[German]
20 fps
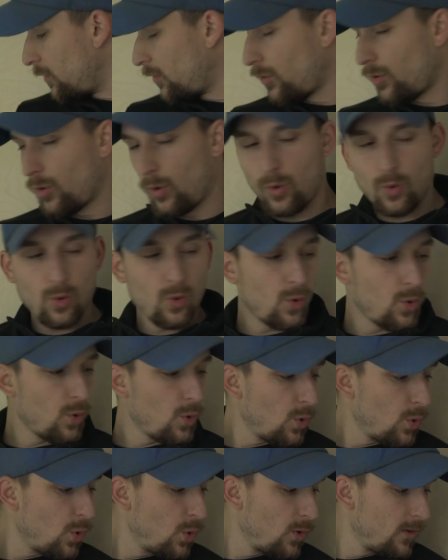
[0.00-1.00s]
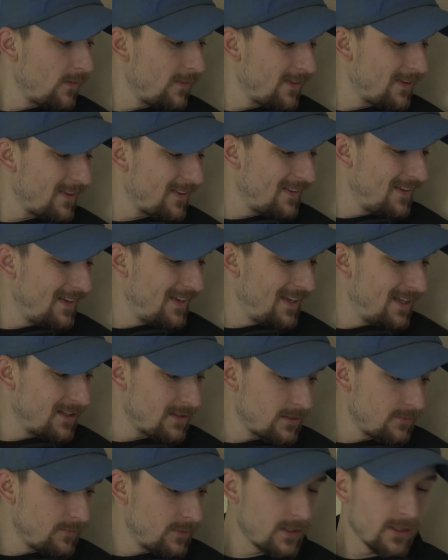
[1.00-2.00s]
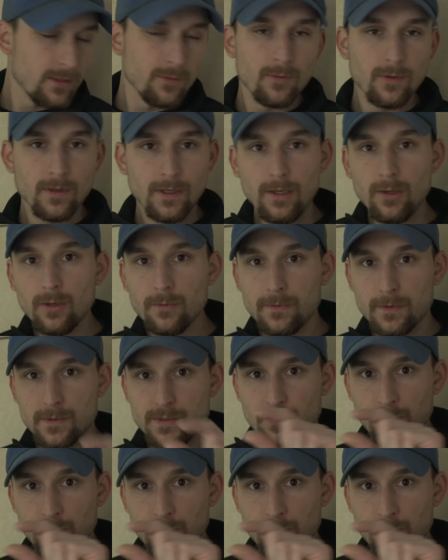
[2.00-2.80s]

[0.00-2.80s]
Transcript: Und jetzt sind wir gerade überlegen, ob wir das